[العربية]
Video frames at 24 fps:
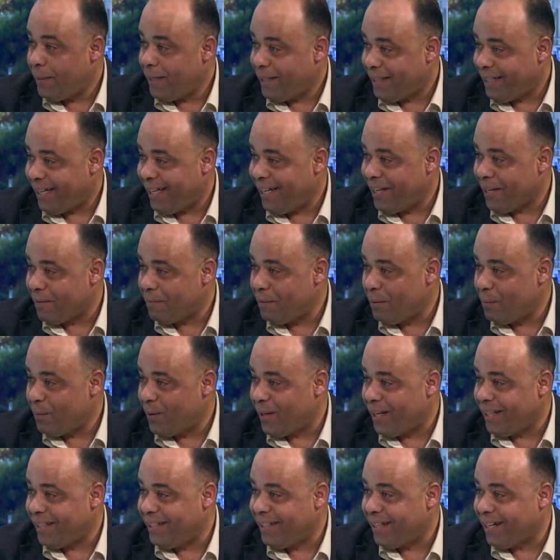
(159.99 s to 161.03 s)
يتعلق
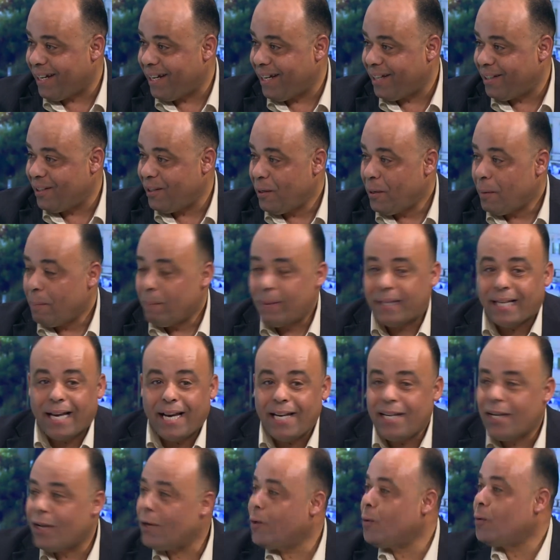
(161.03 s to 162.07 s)
بالمخدرات
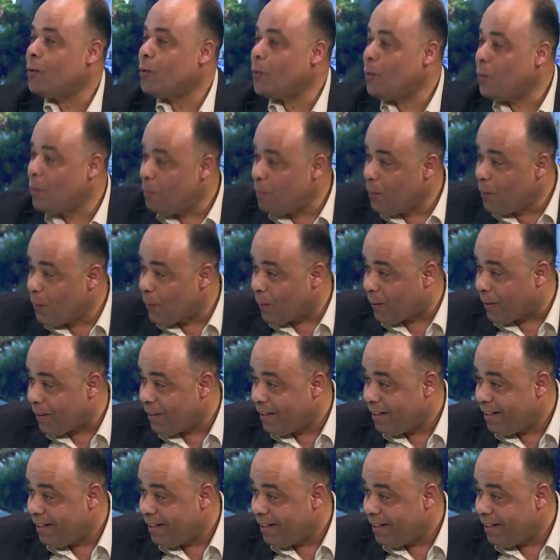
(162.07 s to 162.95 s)
بتخيل أنه الأمور